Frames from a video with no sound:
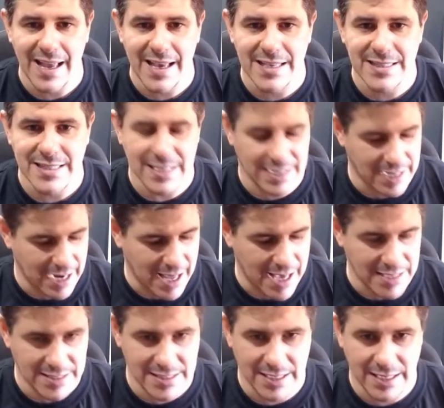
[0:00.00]
essa
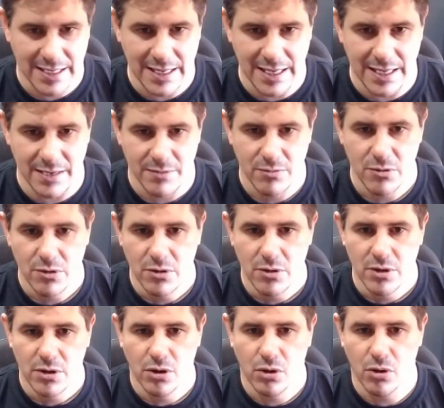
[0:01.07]
classe aqui
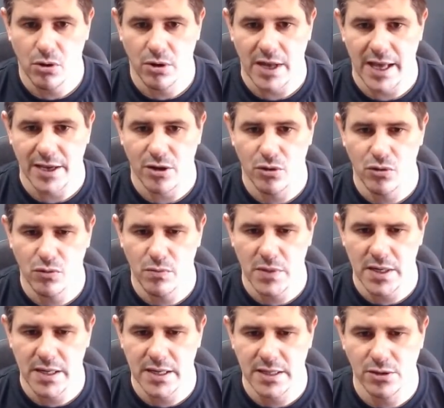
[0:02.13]
coloca
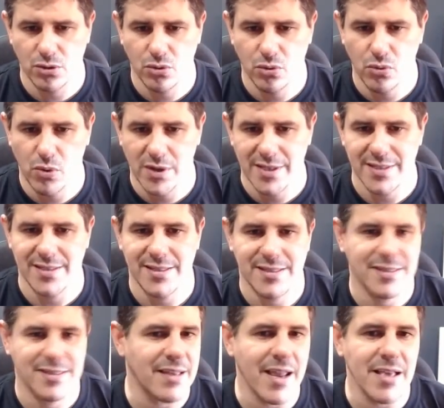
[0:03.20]
uma,
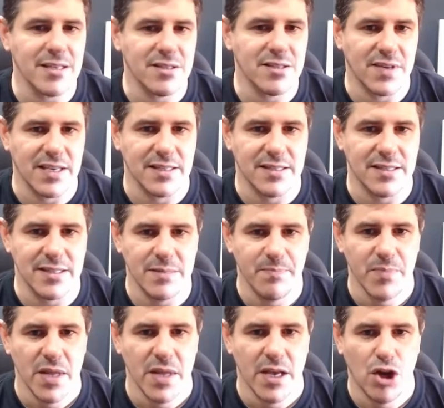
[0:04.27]
duas, três vezes.
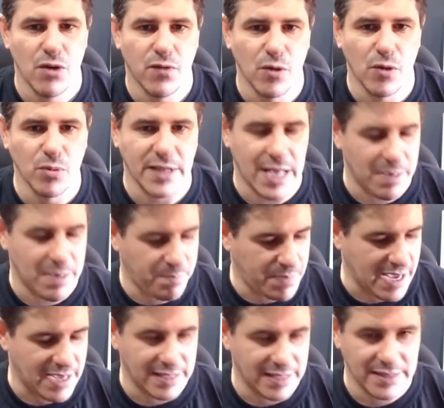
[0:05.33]
Eu vou mudar
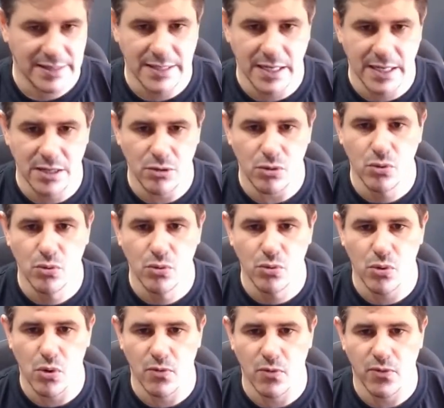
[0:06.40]
para TAN1
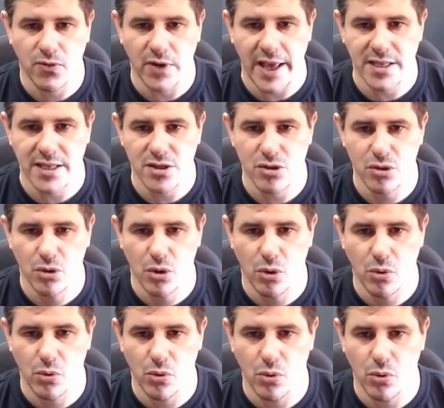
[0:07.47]
com Flex
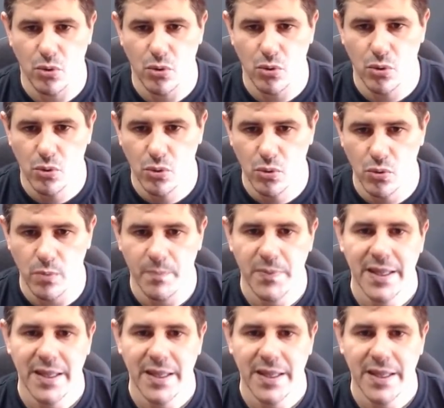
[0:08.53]
Grow 1,